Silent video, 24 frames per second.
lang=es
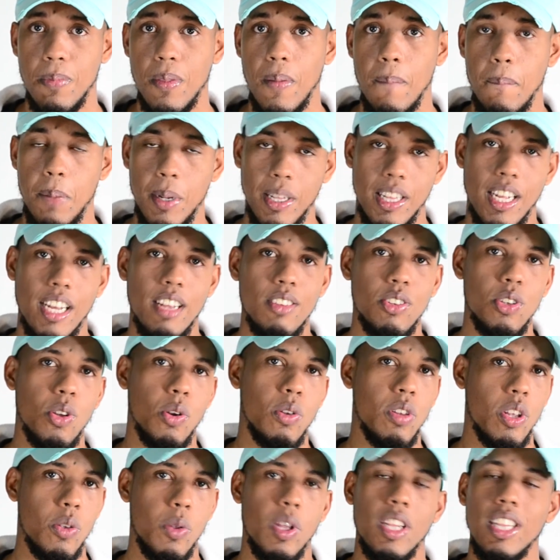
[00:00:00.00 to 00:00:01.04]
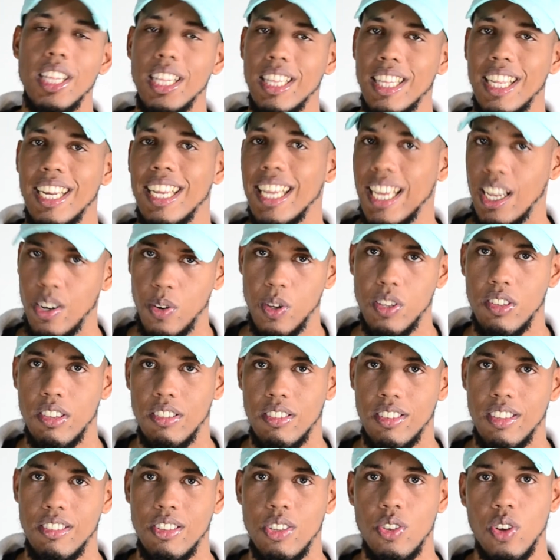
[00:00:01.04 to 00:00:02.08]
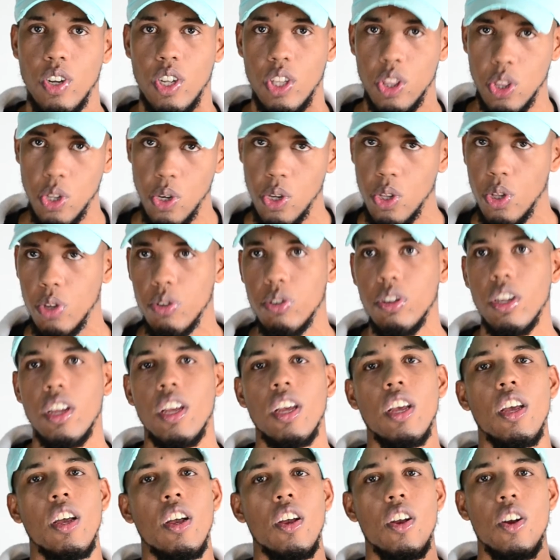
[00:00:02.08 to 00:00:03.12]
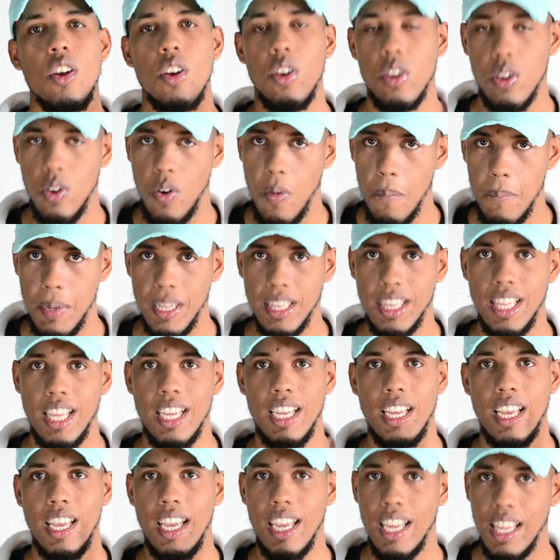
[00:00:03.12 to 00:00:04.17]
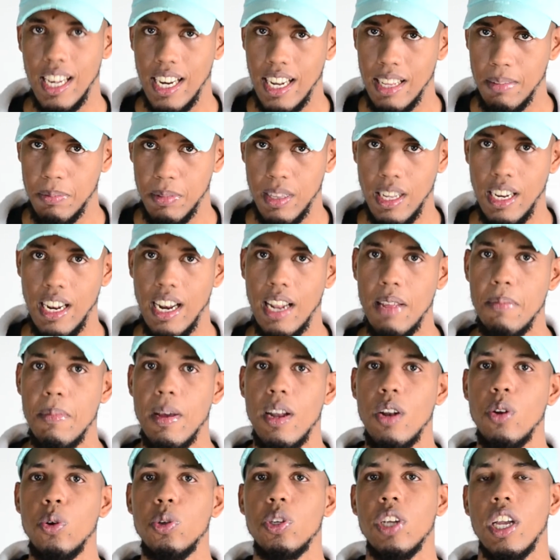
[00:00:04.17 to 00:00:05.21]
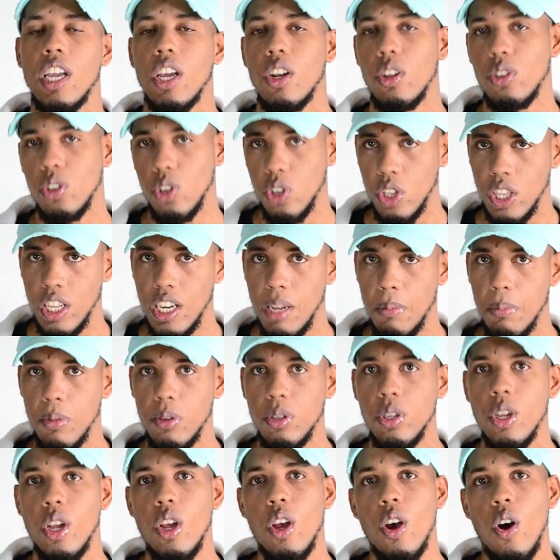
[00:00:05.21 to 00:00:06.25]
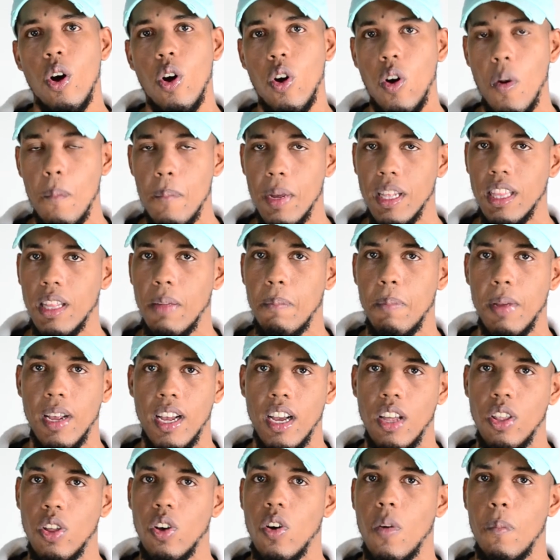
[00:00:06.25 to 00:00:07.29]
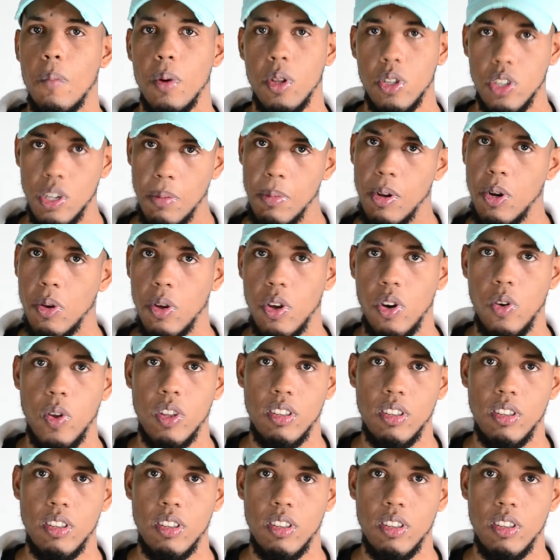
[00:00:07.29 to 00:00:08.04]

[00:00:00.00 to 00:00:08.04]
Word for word: Pero esta canción nos ayuda a entender que no existe, sino que todos cometen, eh, la, tienen las mismas luchas que nosotros tenemos o cometen pecados como nosotros también lo,